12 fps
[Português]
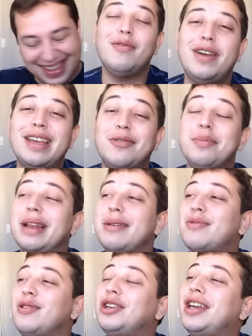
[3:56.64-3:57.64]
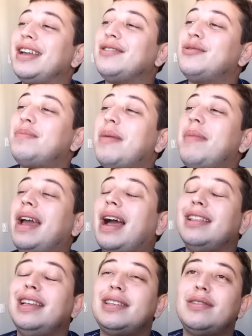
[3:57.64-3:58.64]
Uma vez eu me lembro que eu cheguei no
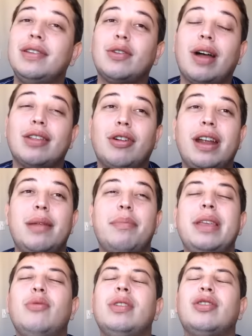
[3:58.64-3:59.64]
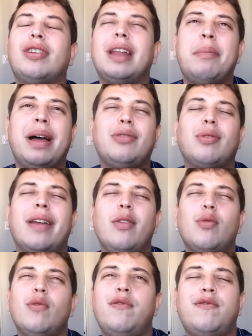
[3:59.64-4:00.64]
supermercado desses 24 horas, era bem duas horas da madrugada,
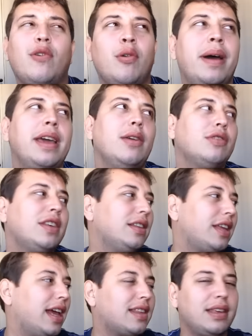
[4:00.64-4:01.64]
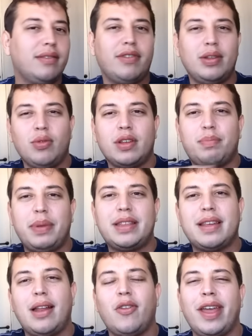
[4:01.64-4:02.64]
eu com fome, aí eu sentei assim, vendo umas
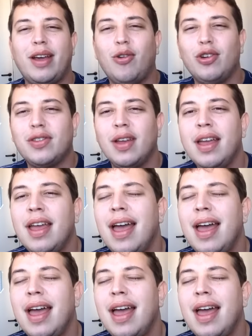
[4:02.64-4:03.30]
pizzas lá, um negócio.